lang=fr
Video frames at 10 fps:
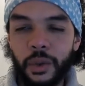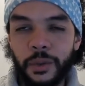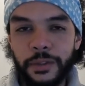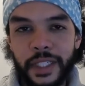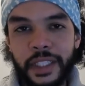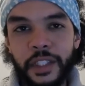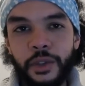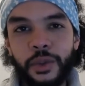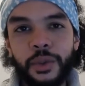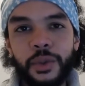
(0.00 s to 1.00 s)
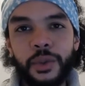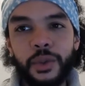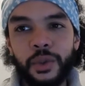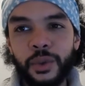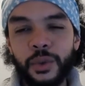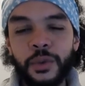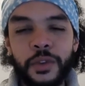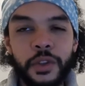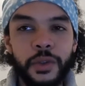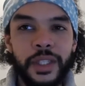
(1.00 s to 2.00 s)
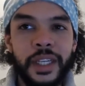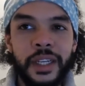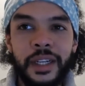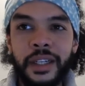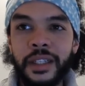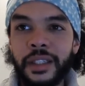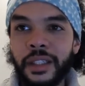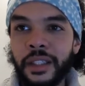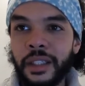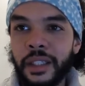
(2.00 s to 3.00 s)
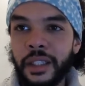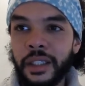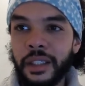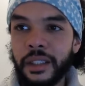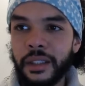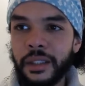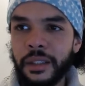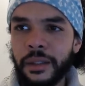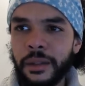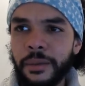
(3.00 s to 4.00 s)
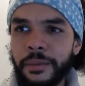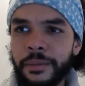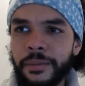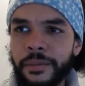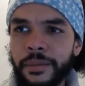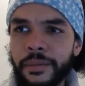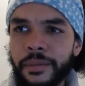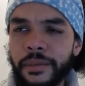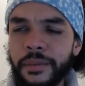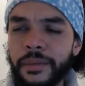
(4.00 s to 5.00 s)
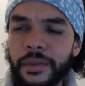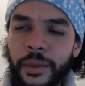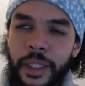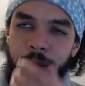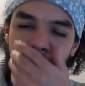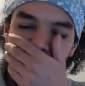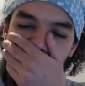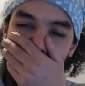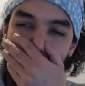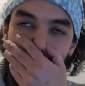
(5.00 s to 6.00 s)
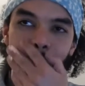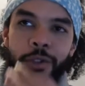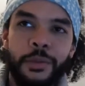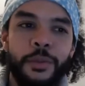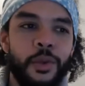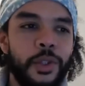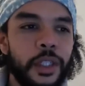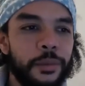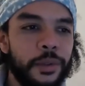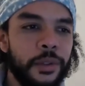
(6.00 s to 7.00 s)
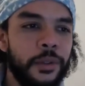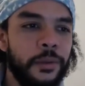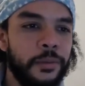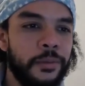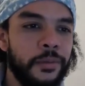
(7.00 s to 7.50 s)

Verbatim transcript: fastidieux, non conventionnel. Euh, ouais, alors attends, je m'embrouille un peu.